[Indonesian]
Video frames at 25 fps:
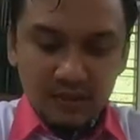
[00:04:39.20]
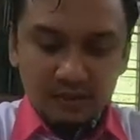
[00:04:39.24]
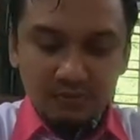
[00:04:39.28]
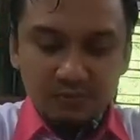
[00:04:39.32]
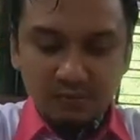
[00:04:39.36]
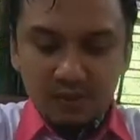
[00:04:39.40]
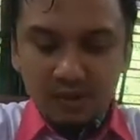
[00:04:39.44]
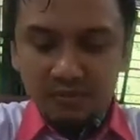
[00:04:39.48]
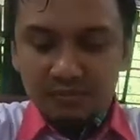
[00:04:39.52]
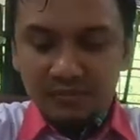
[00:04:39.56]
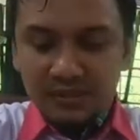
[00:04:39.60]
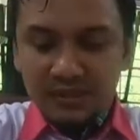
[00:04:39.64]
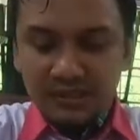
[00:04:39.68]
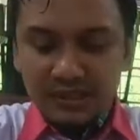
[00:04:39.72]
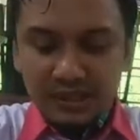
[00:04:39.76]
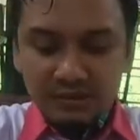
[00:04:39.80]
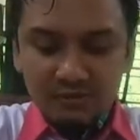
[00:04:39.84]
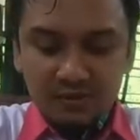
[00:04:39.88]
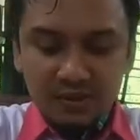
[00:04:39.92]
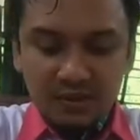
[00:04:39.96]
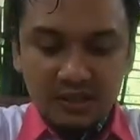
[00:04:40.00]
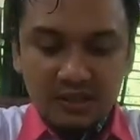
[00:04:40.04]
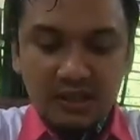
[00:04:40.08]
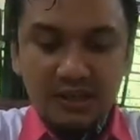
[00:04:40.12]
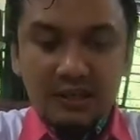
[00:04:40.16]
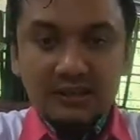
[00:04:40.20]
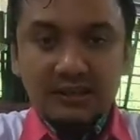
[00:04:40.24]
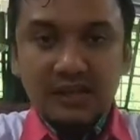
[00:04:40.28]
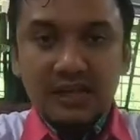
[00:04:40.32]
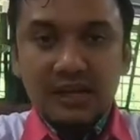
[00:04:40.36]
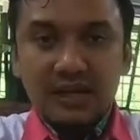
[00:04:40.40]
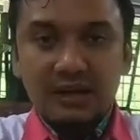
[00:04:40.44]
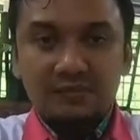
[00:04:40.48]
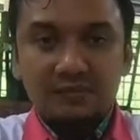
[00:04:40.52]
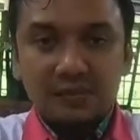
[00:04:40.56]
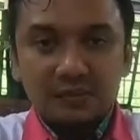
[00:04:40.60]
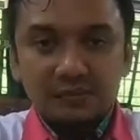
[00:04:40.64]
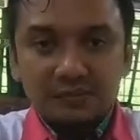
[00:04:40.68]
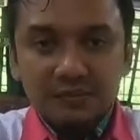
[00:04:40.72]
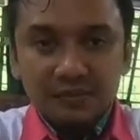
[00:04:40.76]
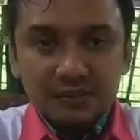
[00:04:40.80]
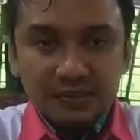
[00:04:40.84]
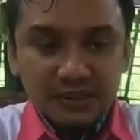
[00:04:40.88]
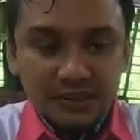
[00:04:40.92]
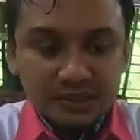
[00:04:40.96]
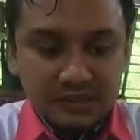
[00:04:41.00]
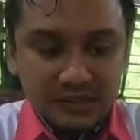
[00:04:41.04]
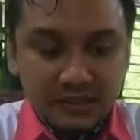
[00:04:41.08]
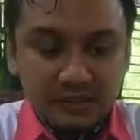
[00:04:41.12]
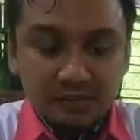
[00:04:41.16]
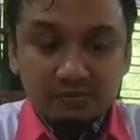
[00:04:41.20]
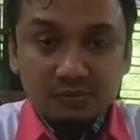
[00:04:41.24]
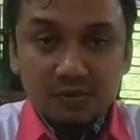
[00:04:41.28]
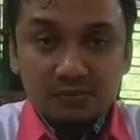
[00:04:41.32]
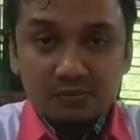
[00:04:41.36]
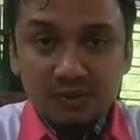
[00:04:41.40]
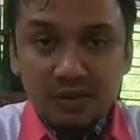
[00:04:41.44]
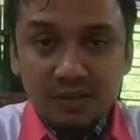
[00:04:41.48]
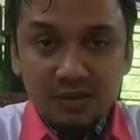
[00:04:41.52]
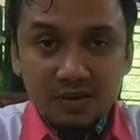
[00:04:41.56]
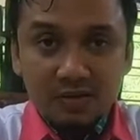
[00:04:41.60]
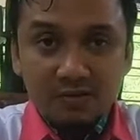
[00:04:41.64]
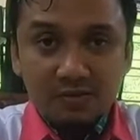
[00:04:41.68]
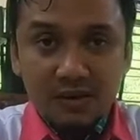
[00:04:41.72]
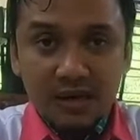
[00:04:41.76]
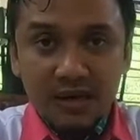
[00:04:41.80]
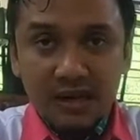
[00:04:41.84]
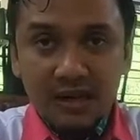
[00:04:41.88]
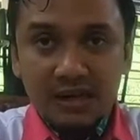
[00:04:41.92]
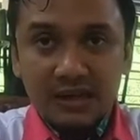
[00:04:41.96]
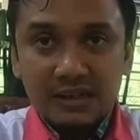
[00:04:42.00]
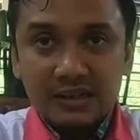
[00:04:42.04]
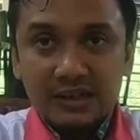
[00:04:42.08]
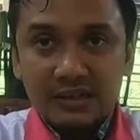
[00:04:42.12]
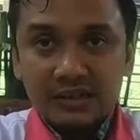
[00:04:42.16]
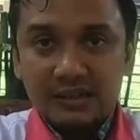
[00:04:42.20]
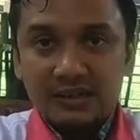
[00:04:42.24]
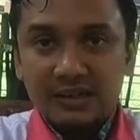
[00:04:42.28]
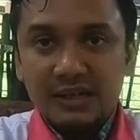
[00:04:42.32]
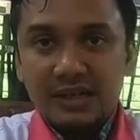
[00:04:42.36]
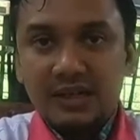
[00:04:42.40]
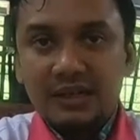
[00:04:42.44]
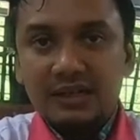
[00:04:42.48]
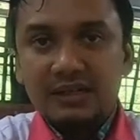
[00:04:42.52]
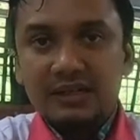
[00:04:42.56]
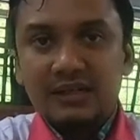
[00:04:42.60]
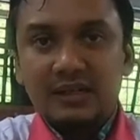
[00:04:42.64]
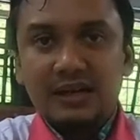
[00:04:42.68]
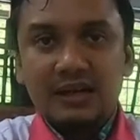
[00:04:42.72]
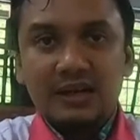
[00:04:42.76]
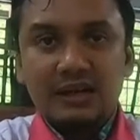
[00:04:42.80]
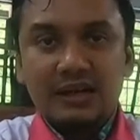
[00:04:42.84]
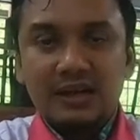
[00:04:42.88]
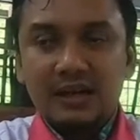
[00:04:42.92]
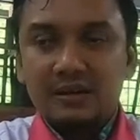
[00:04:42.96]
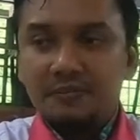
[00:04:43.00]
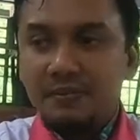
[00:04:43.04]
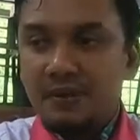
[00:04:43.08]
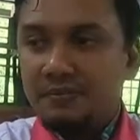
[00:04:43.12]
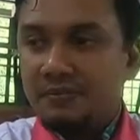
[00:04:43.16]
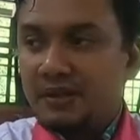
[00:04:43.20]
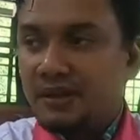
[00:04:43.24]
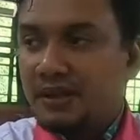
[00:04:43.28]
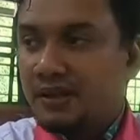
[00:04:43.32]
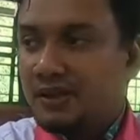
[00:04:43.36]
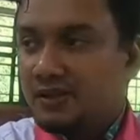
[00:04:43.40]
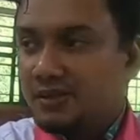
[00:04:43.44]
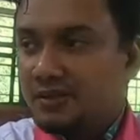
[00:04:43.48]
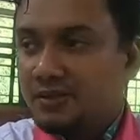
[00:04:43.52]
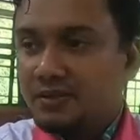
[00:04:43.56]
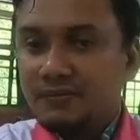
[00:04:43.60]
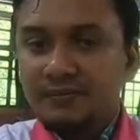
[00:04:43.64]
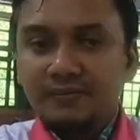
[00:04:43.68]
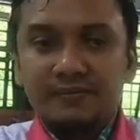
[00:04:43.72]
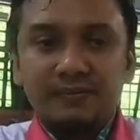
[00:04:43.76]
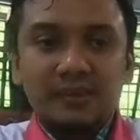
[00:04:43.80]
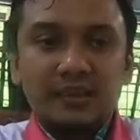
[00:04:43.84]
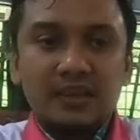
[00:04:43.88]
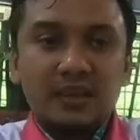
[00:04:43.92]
belum tercampur dengan tanah, belum tercampur mikroba, gitu ya. Ya, kenapa begitu?